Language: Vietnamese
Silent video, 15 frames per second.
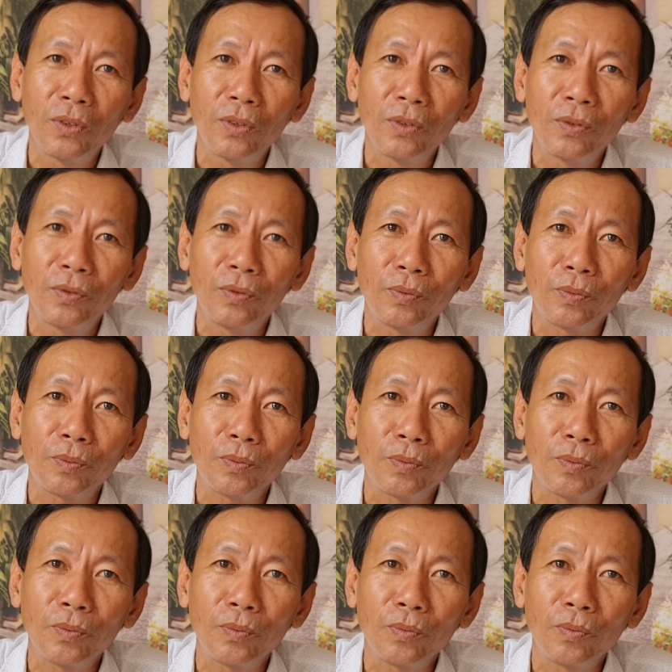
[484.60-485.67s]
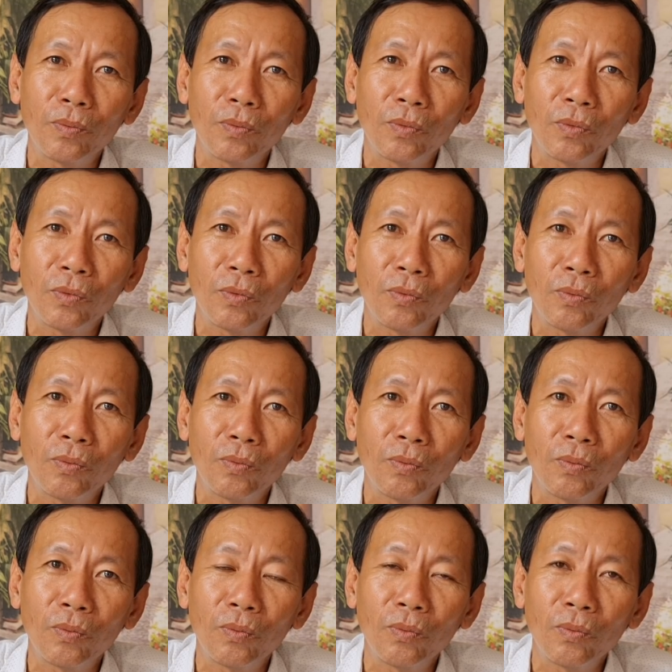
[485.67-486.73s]
à, ở tân khánh trung
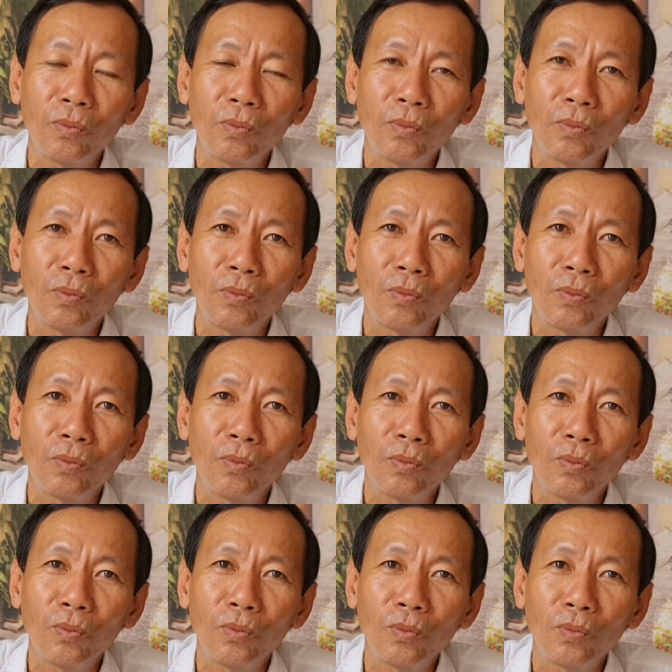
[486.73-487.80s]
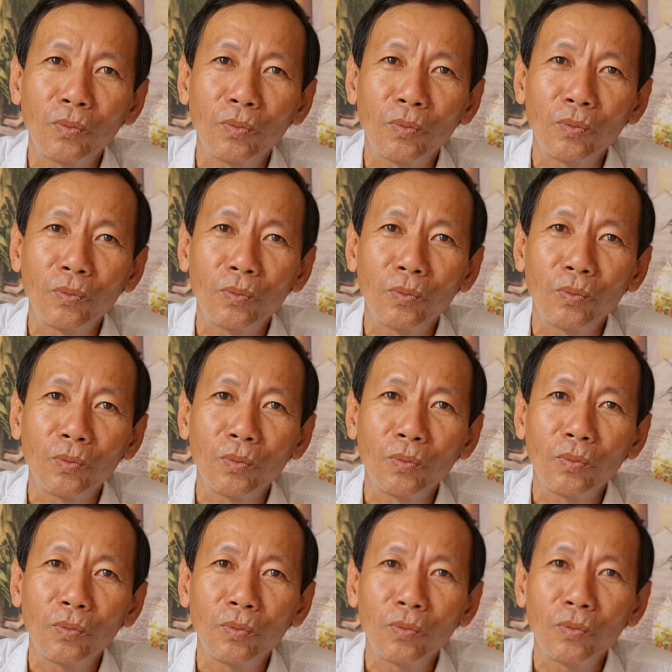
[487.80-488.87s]
và ừ, anh có
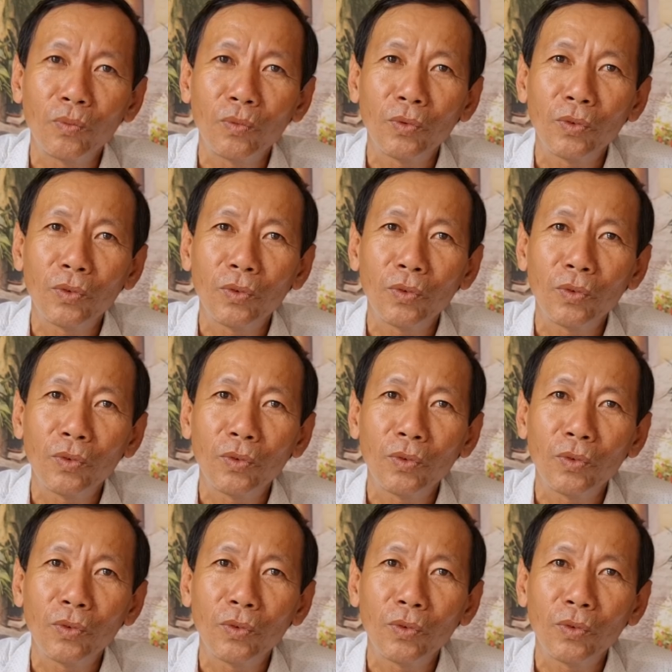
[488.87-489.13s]
hình đó không